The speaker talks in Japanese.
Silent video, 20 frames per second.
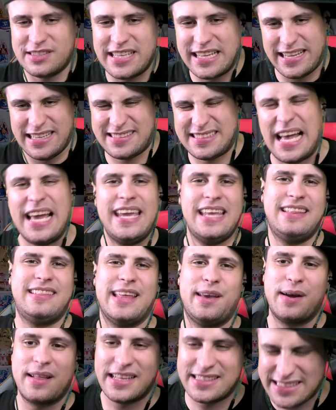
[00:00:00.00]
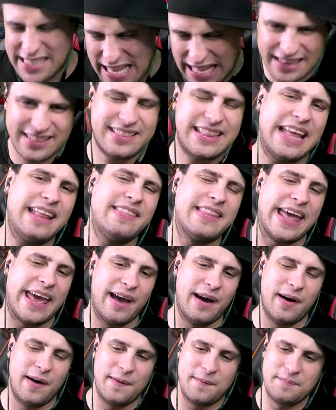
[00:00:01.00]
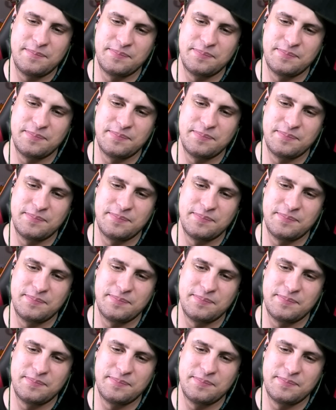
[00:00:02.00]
すでにサインっていう形でやってんだよ。